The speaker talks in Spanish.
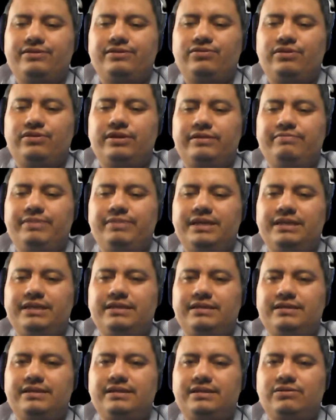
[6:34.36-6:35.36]
Son las
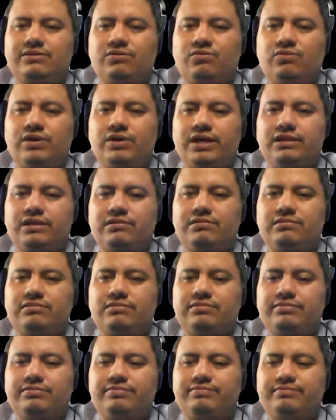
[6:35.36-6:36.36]

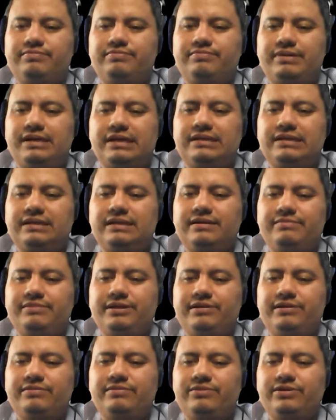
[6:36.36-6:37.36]
20.04,
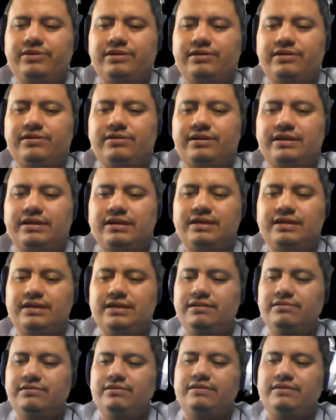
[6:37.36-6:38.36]
prácticamente hemos estado
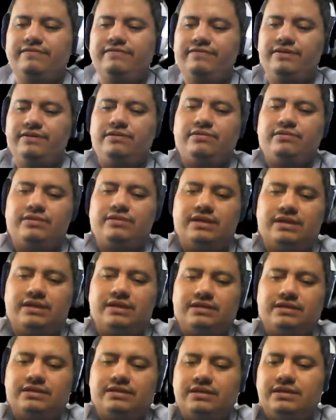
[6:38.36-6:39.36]
arrancando al filo de
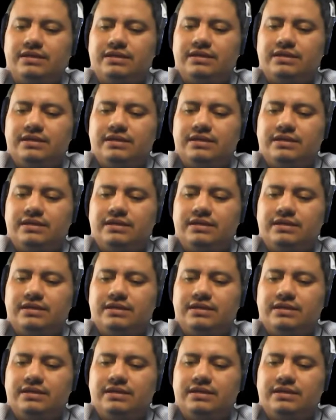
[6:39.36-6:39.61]
las,